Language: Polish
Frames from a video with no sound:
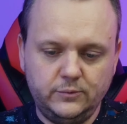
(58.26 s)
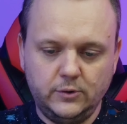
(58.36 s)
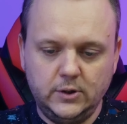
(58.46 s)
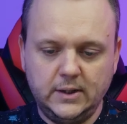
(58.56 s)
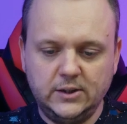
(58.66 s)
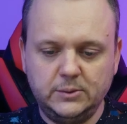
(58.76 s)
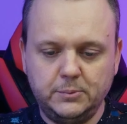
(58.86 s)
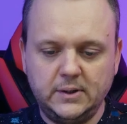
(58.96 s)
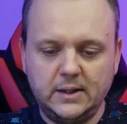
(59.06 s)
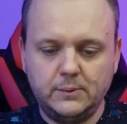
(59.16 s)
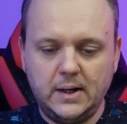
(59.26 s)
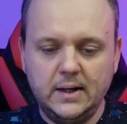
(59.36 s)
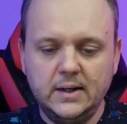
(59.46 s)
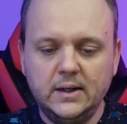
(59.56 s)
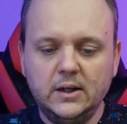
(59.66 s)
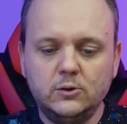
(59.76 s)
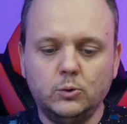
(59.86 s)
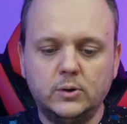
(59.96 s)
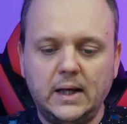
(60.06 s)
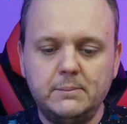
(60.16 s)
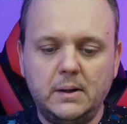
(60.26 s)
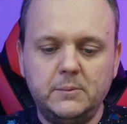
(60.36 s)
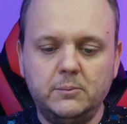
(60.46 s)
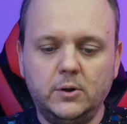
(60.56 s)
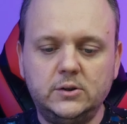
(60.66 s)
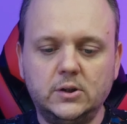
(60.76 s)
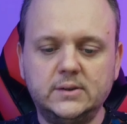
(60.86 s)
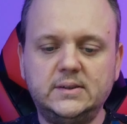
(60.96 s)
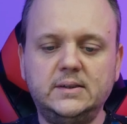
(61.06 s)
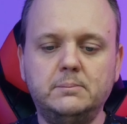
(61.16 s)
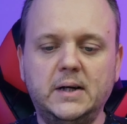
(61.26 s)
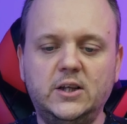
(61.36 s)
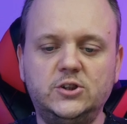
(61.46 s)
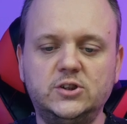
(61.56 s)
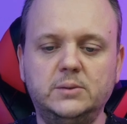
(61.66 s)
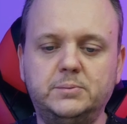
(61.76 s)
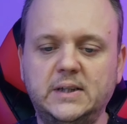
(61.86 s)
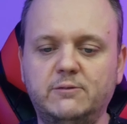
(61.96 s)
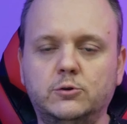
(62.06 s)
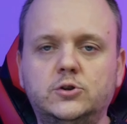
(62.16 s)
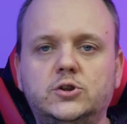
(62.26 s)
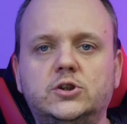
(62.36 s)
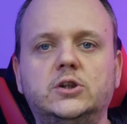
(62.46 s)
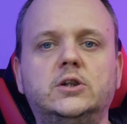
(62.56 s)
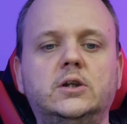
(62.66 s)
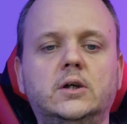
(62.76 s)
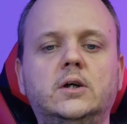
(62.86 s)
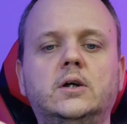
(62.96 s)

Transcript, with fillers: folika się podarła. Tutaj mamy, moi drodzy, magiczny przewód 3